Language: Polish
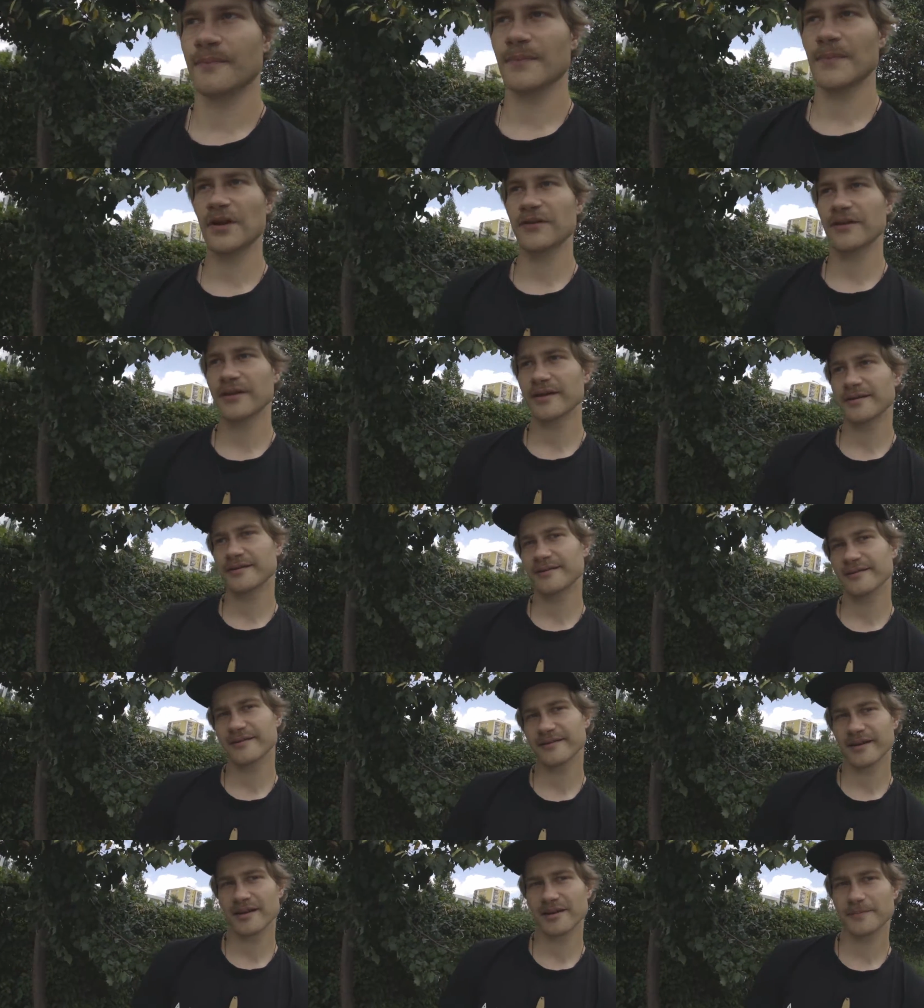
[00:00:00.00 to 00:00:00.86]
No taki
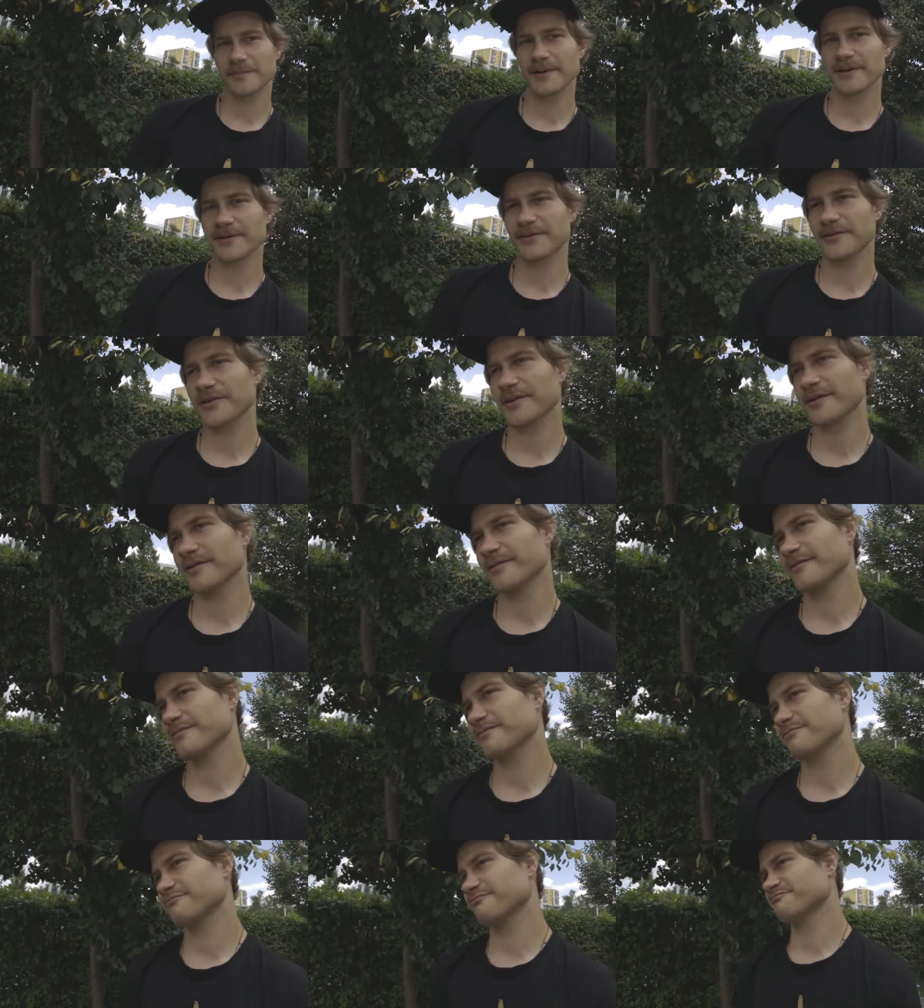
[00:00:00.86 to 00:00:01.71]
skatepark
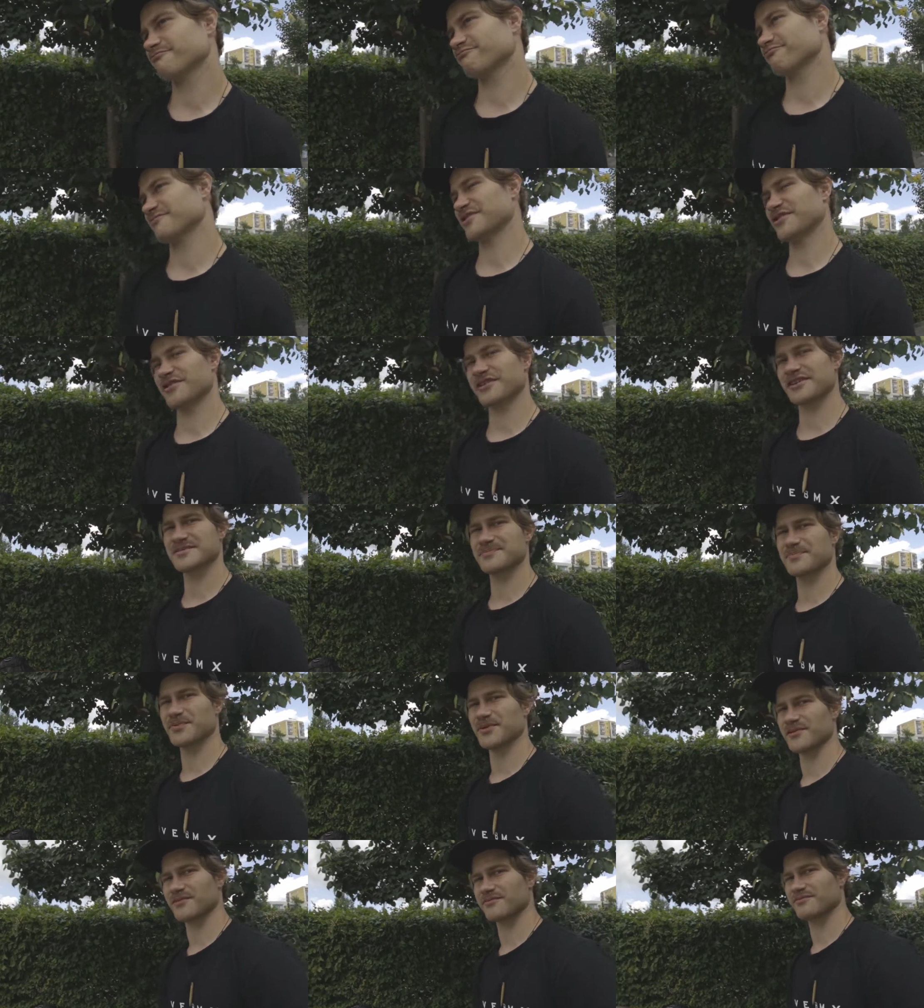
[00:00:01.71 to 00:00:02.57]
trochę i trochę
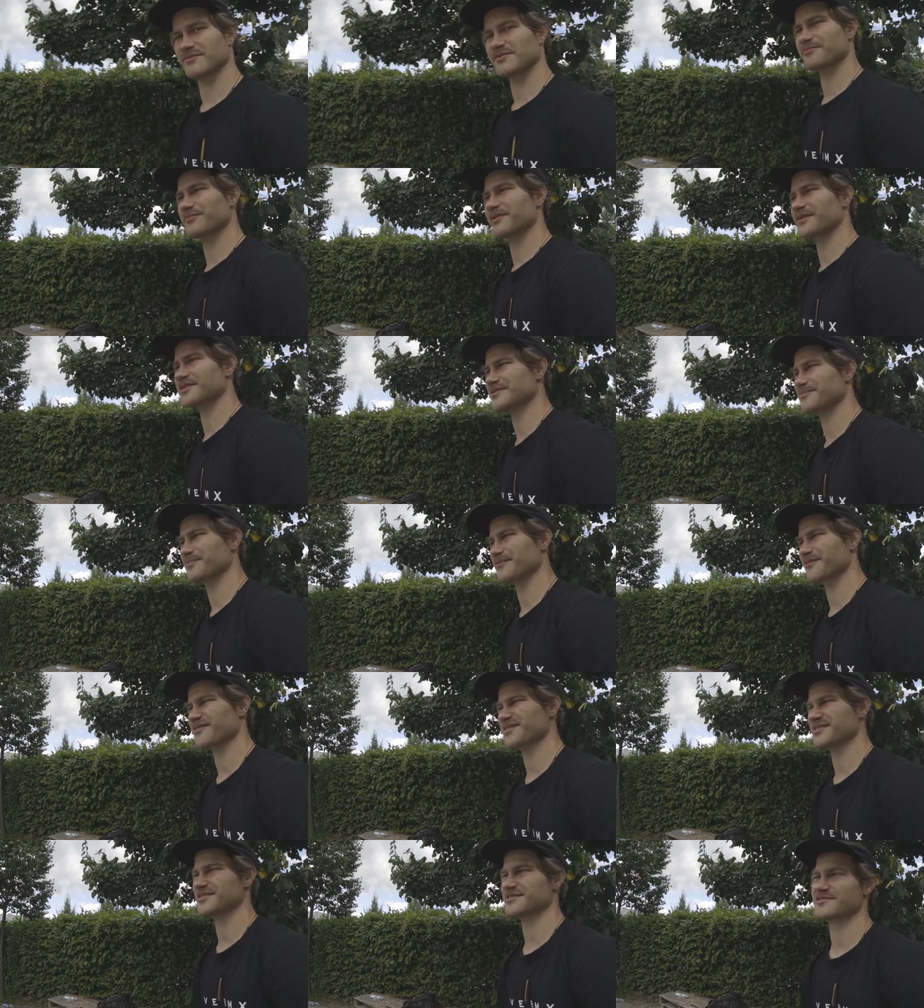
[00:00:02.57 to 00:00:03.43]
spot. Bym bardziej
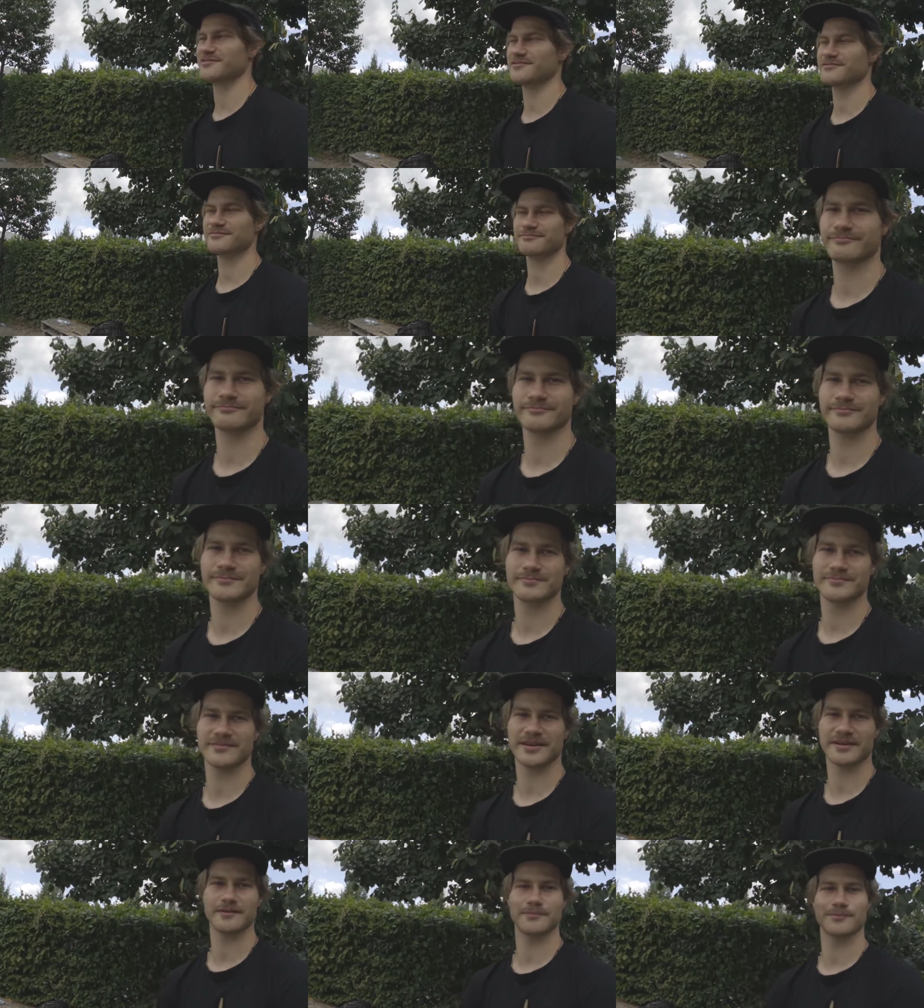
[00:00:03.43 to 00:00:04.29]
powiedział
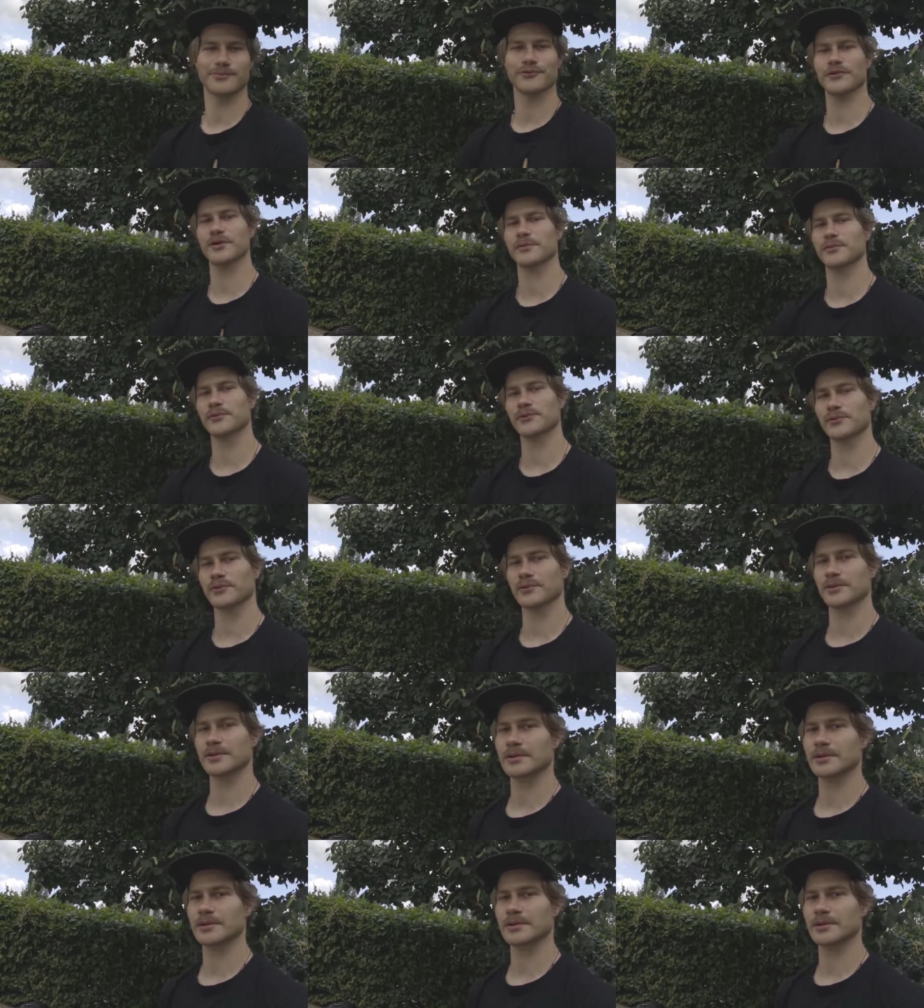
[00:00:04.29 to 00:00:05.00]
takie pół na pół.